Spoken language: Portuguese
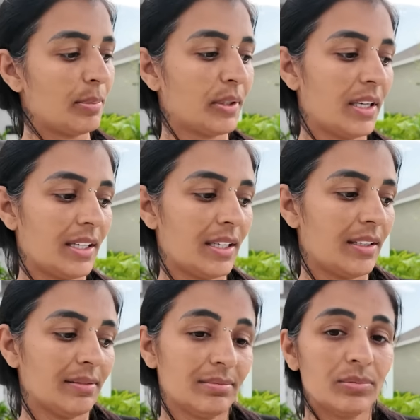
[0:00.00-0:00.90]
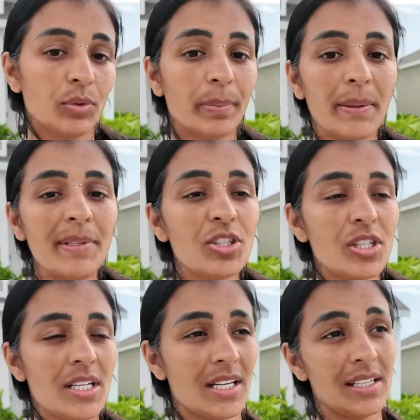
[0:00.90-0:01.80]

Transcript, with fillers: Porque não permitia.